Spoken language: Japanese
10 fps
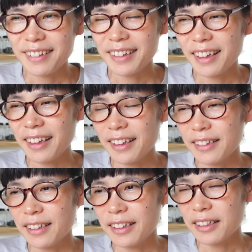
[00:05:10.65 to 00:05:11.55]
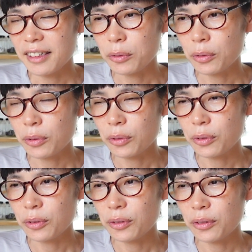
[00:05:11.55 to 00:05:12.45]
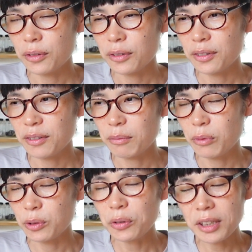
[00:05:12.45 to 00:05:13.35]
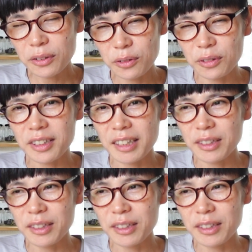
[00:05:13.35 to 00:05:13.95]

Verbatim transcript: であのもうそんなの